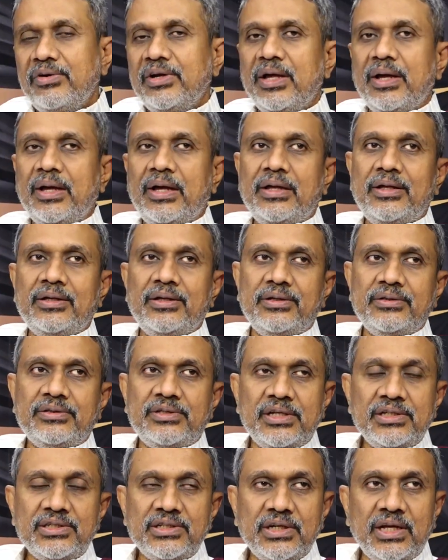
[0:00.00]
ఆవిడ
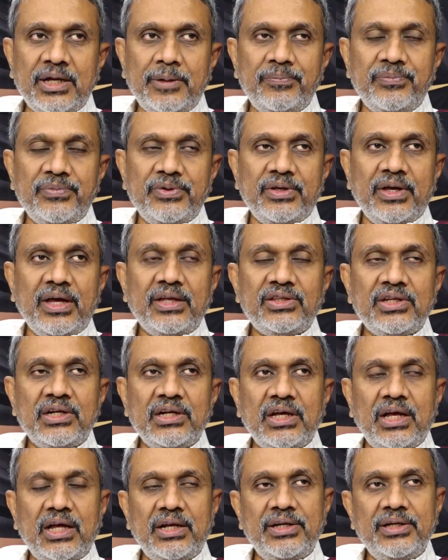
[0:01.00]
చేసిన
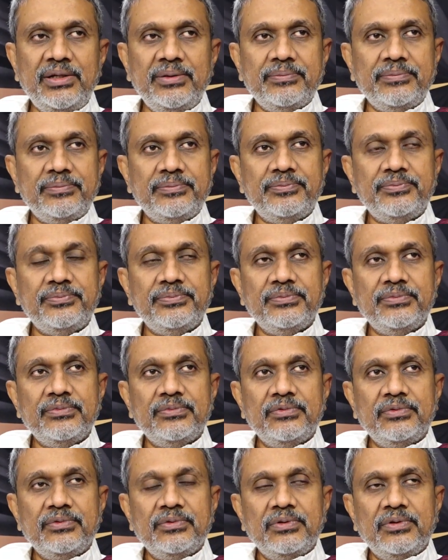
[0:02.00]
యాత్రను కానీ
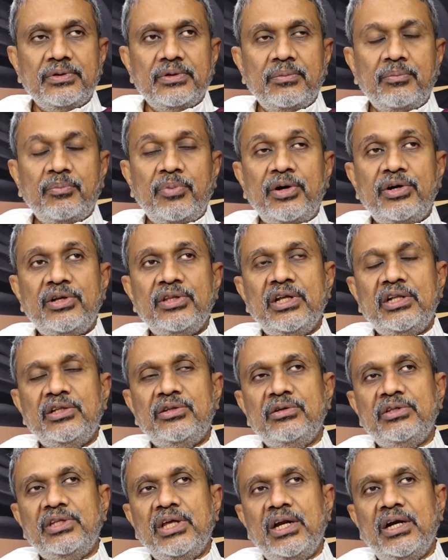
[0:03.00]

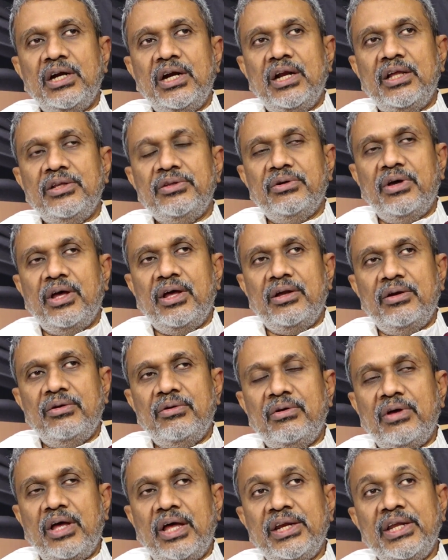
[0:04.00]
పట్టుదలతో తెలంగాణతో
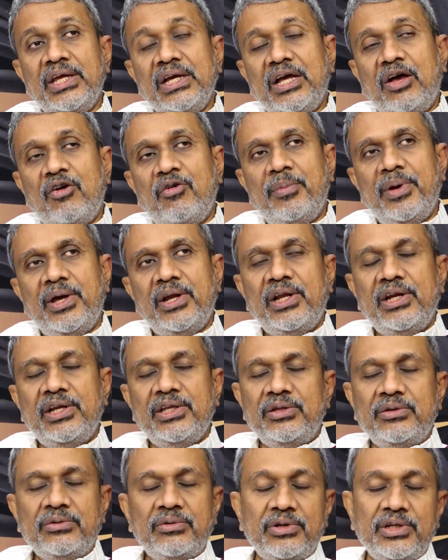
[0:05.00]
లో అనేక అవమానాలు
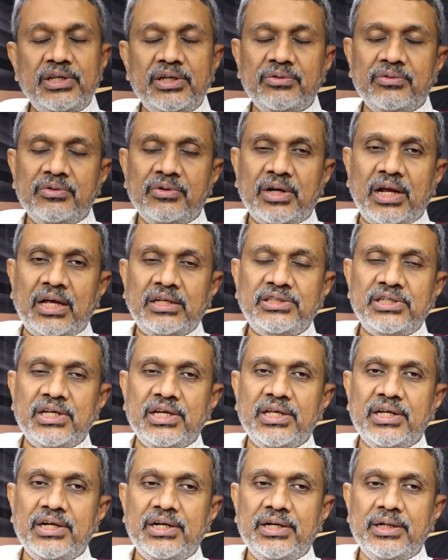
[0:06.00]
ఎదుర్కొని
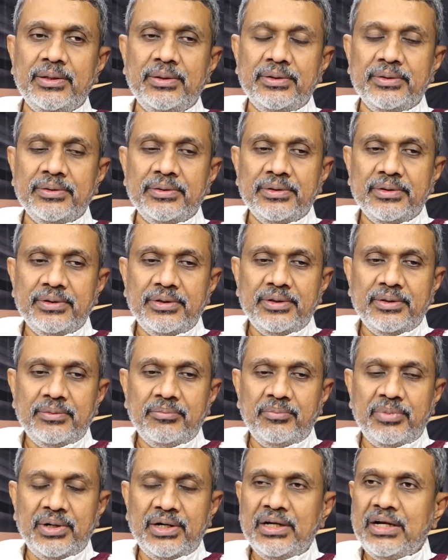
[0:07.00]
రాజశేఖర రెడ్డి
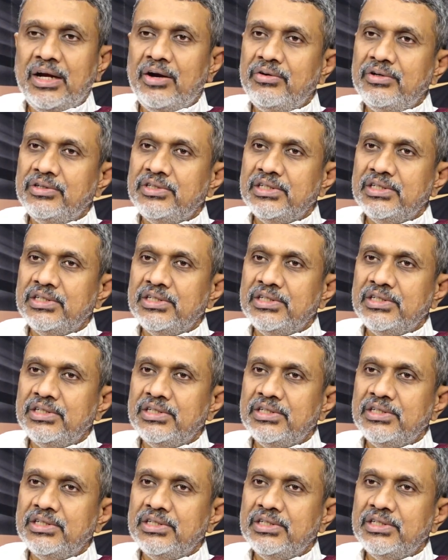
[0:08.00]
బిడ్డగా ఆవిడ